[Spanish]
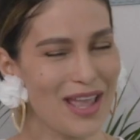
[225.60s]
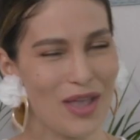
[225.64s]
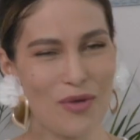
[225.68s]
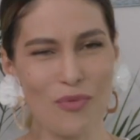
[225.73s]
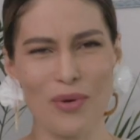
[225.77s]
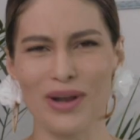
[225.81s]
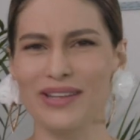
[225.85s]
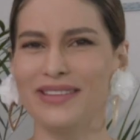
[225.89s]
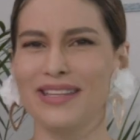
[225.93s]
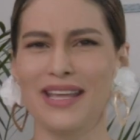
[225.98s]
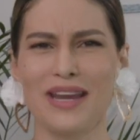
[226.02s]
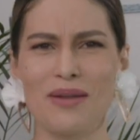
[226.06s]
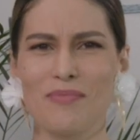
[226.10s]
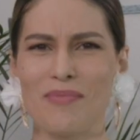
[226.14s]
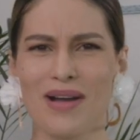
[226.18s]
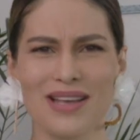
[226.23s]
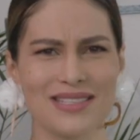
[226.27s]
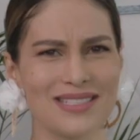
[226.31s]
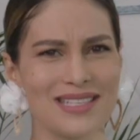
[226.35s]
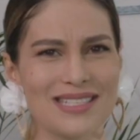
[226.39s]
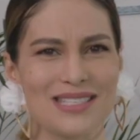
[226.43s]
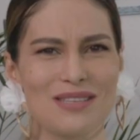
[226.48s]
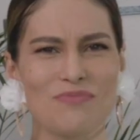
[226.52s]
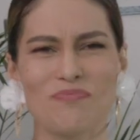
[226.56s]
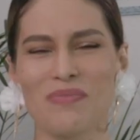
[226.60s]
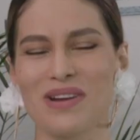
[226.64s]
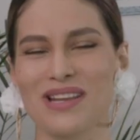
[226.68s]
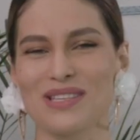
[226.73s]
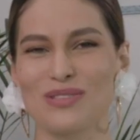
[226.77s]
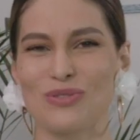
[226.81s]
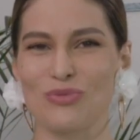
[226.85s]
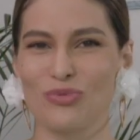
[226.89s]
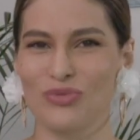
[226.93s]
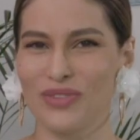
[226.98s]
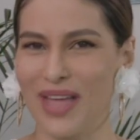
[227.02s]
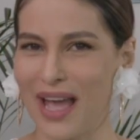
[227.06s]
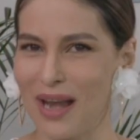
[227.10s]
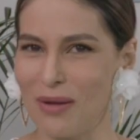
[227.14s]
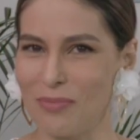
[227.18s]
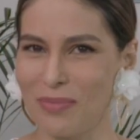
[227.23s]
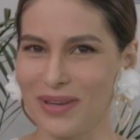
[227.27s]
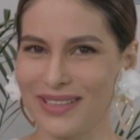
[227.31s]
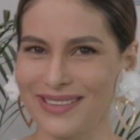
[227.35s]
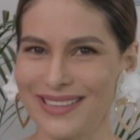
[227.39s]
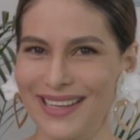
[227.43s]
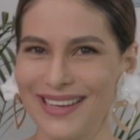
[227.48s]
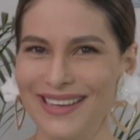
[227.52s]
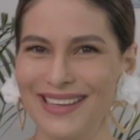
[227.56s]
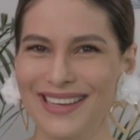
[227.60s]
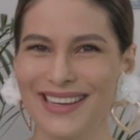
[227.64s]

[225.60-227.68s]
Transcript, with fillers: que igual tiene manchas y parece un dálmata,